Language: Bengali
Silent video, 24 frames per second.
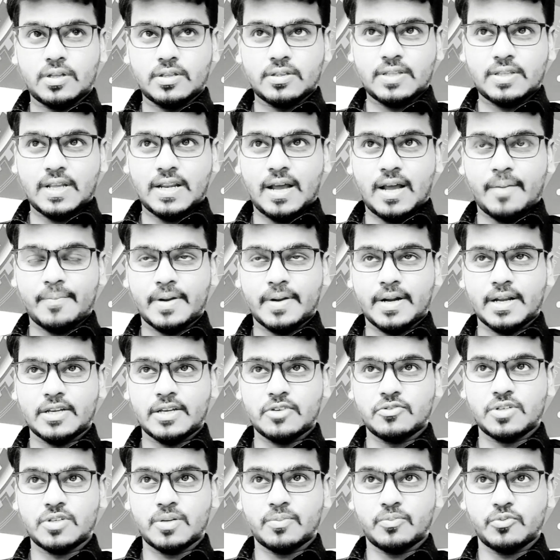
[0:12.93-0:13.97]
তাহলে আপনারা
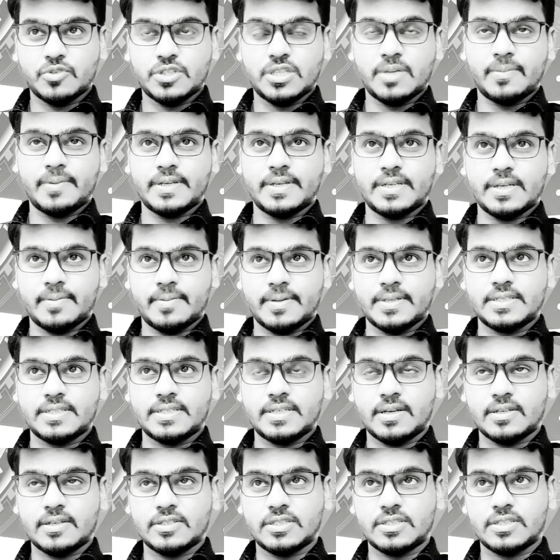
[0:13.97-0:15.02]
কিছুটা বুঝতে পেরে যাবেন যে
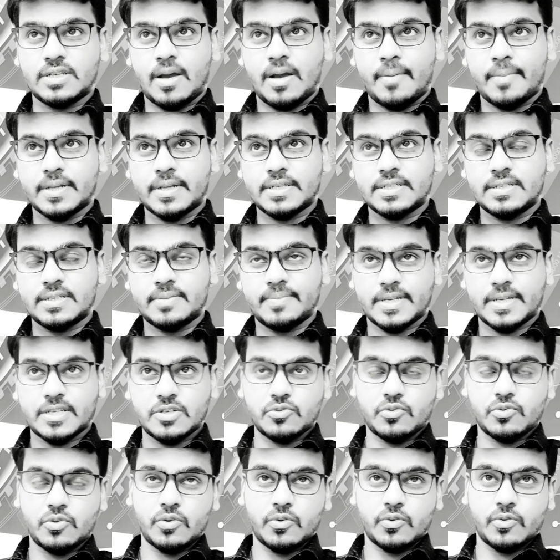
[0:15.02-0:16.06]
আমরা যে
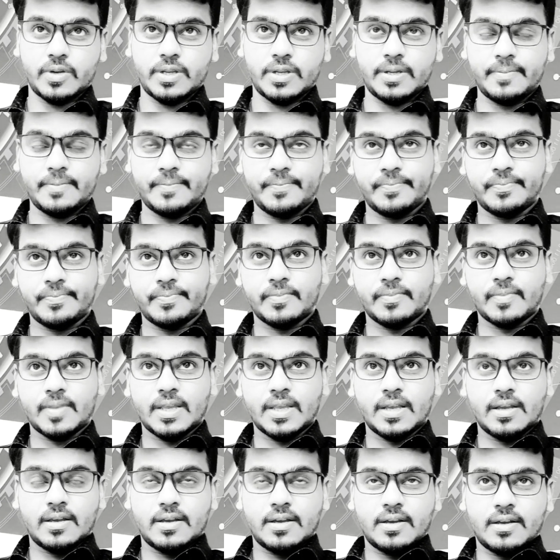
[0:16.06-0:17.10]
মেসেজগুলো করি
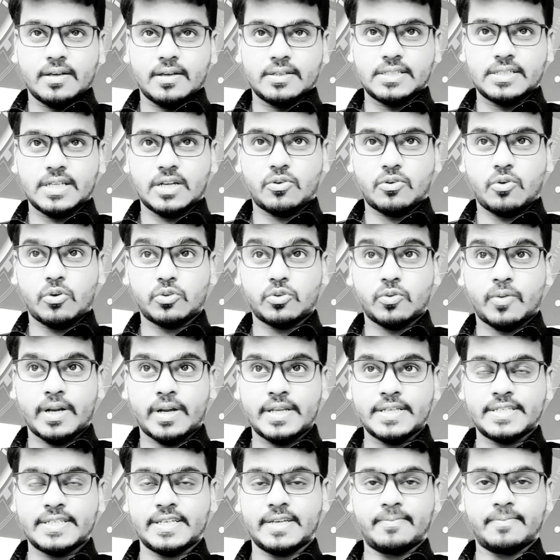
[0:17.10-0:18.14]
সেটা কতখানি
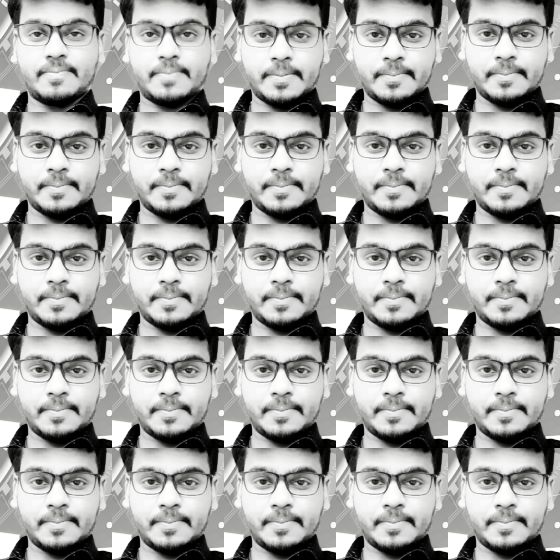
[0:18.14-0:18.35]
সেফ